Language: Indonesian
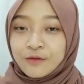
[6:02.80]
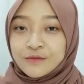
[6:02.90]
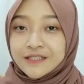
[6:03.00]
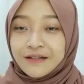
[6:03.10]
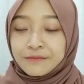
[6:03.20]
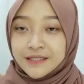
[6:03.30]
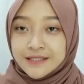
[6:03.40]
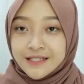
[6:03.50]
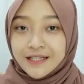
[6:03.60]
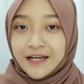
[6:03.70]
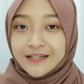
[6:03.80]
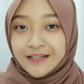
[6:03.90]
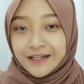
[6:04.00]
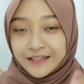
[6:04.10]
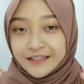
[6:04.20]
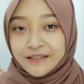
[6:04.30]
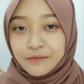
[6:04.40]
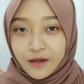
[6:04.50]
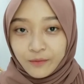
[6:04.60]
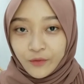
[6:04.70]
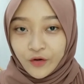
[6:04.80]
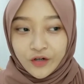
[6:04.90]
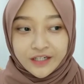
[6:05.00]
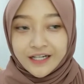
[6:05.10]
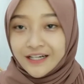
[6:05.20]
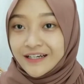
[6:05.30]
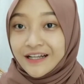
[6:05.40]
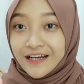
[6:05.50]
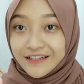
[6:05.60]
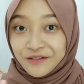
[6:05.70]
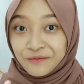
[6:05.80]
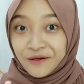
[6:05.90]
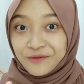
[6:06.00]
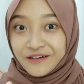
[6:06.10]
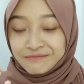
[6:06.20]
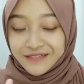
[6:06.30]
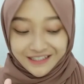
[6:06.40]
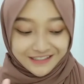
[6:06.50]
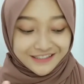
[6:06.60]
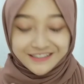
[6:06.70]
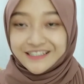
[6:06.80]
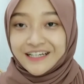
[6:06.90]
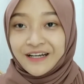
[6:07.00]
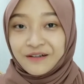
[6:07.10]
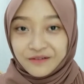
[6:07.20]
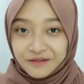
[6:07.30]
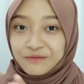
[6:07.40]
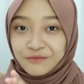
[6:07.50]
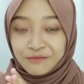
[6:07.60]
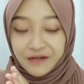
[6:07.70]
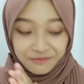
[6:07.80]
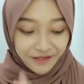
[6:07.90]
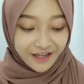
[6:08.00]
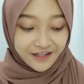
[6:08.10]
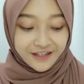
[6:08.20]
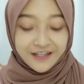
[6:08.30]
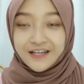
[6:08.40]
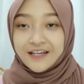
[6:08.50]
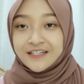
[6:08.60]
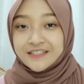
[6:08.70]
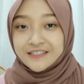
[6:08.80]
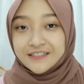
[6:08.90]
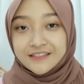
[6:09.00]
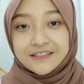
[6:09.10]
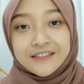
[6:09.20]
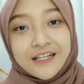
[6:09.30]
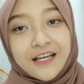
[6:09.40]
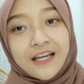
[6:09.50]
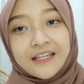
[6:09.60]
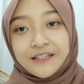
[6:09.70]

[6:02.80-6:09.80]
misalnya berisik ada yang lagi nebang pohon dan di rumahku rame jadi ya mohon maaf ya nah ini